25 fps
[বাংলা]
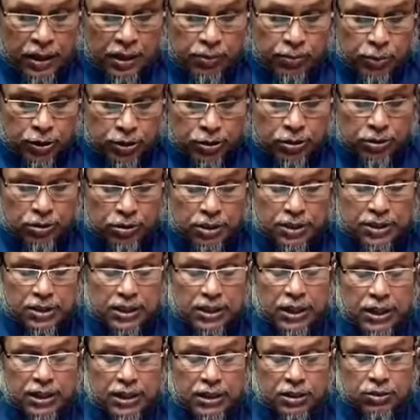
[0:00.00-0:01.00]
প্রশ্ন
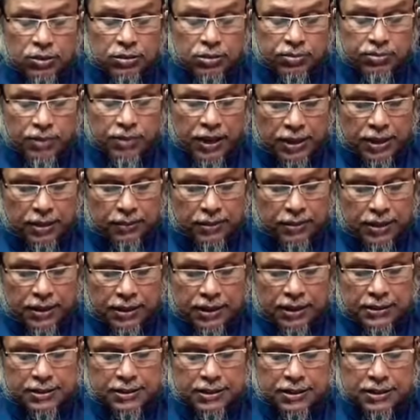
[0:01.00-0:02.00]
করেছেন আরেকজন ভাই আমাদের
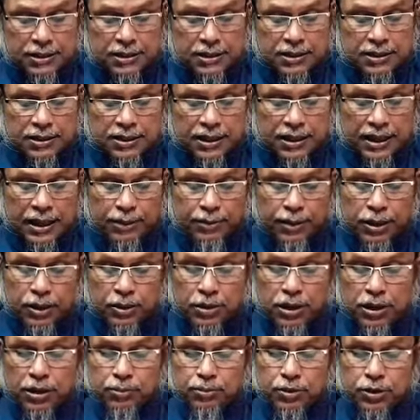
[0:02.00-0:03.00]
কাছে যে
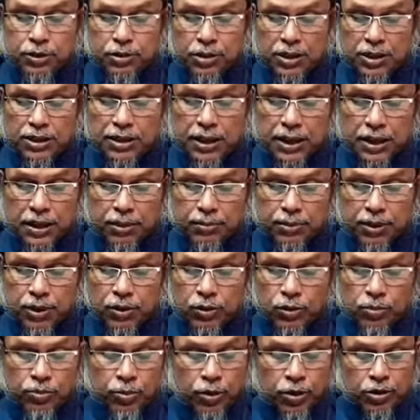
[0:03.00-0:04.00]
নাবালকের পিছনে তারাবি
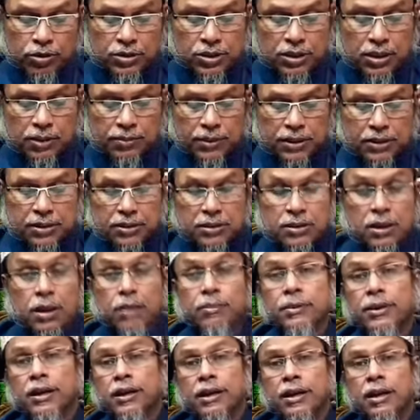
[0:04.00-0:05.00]
ও ফরজ নামাজ
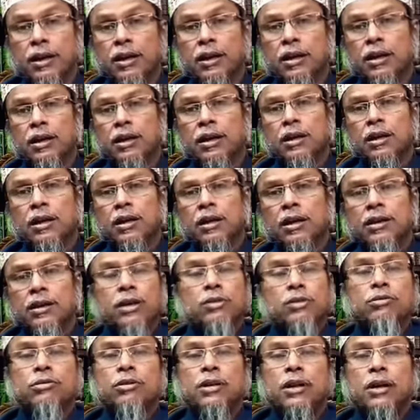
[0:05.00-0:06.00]
হবে কিনা
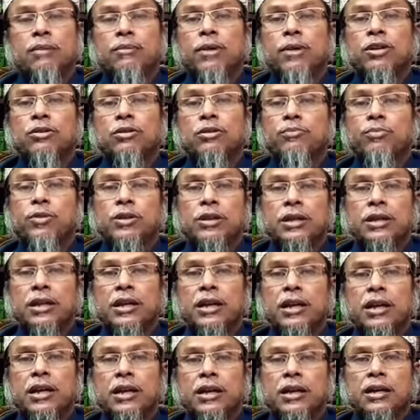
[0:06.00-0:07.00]
দেখুন নাবালক বলতে
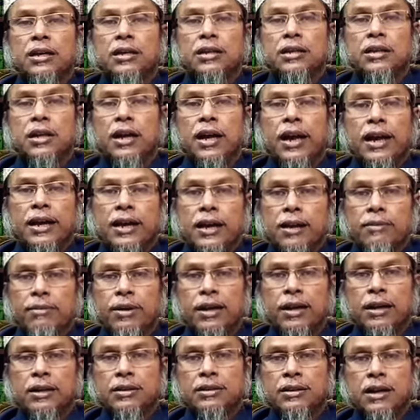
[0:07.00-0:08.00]
গেলে
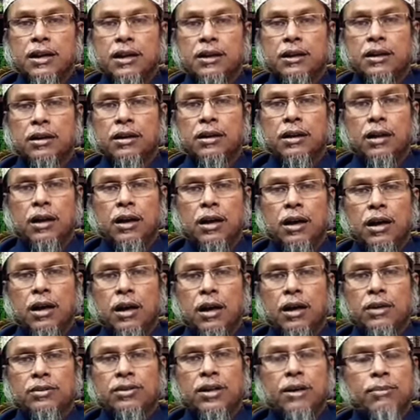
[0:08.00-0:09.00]
একেবারে যার
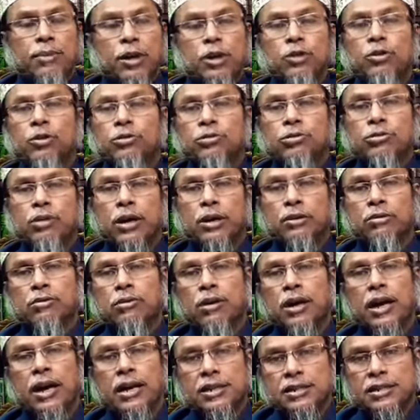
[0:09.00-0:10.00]
সাবালকত্ব
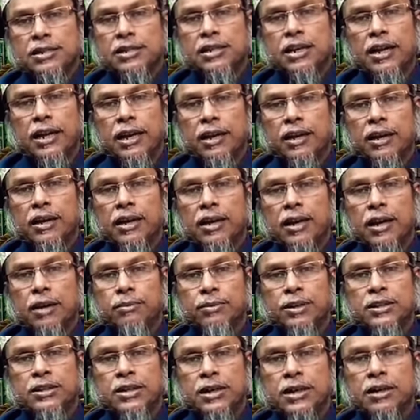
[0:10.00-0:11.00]
এখনও আসে নাই
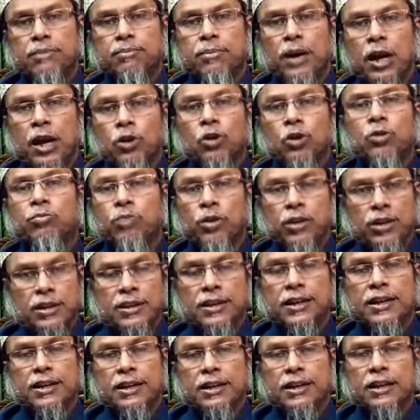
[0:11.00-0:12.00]
আমরা যাকে বালক বলে
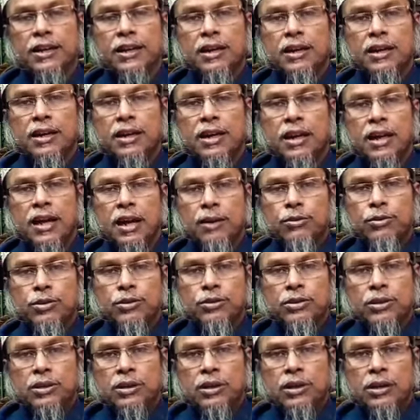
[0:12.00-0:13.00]
থাকি এমন
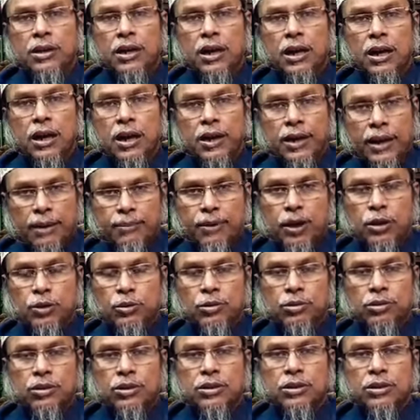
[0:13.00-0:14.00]
নাবালক